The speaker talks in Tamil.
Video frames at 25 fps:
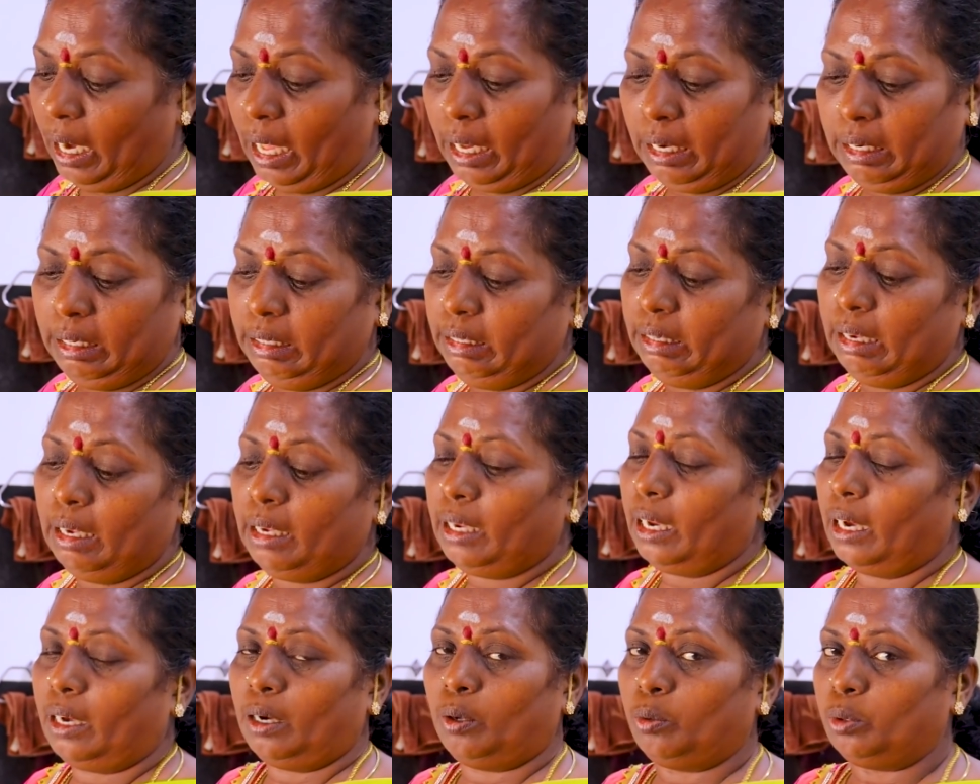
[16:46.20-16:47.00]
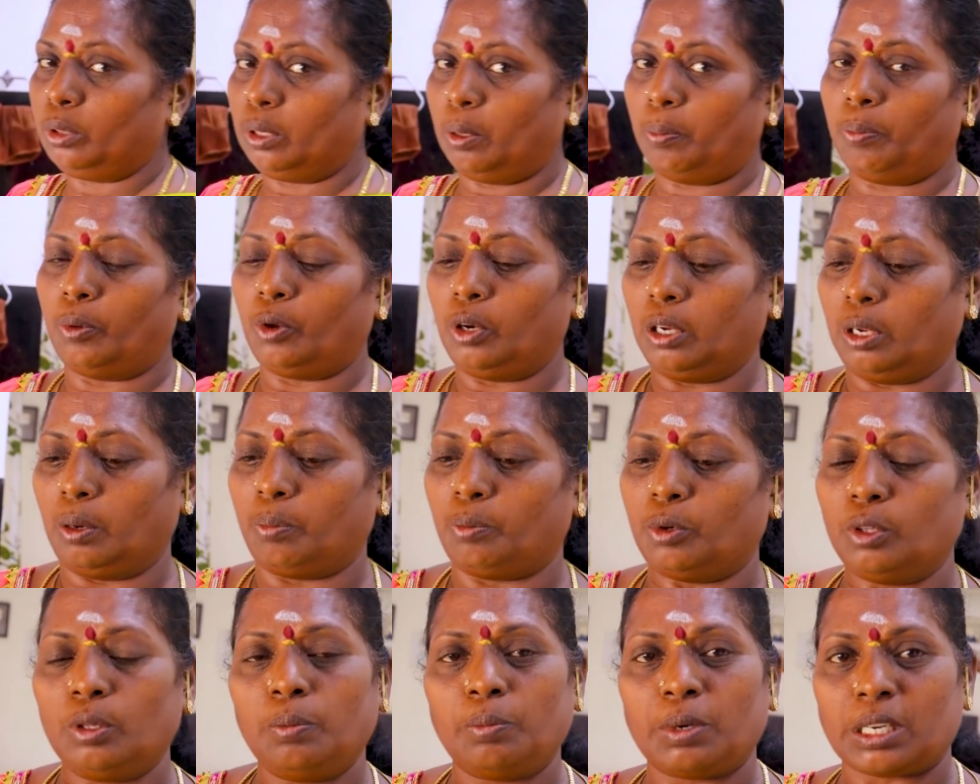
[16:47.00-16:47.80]
நிறைய எண்ணெய் ஊற்றி
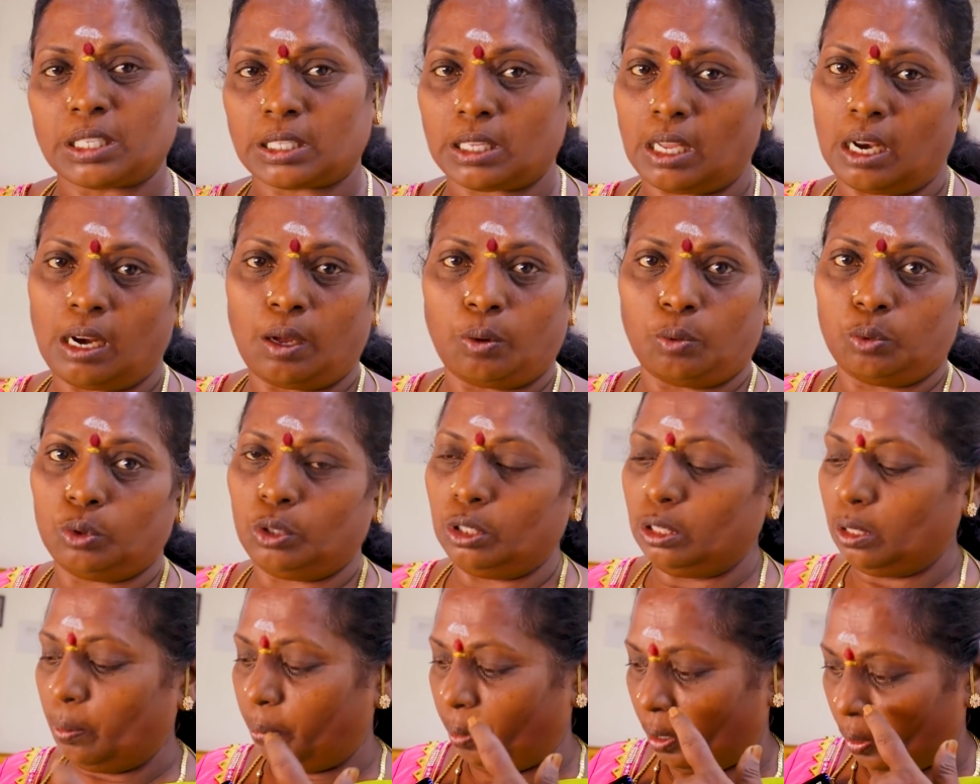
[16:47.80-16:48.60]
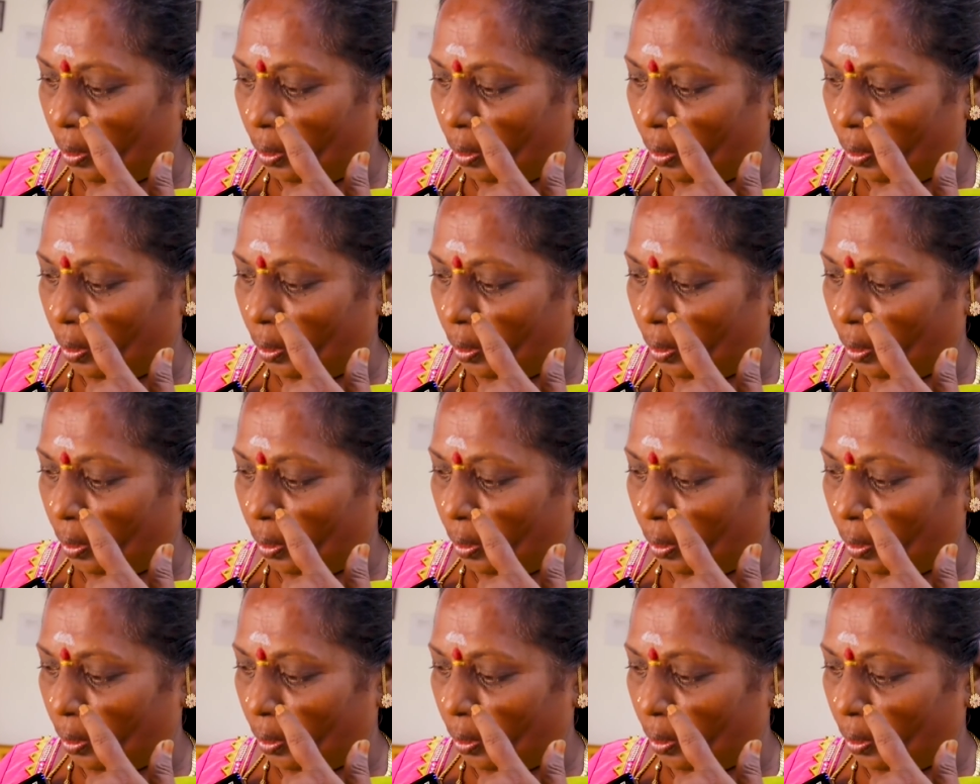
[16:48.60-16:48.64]
பொறிக்கும் போது மசாலா உருந்து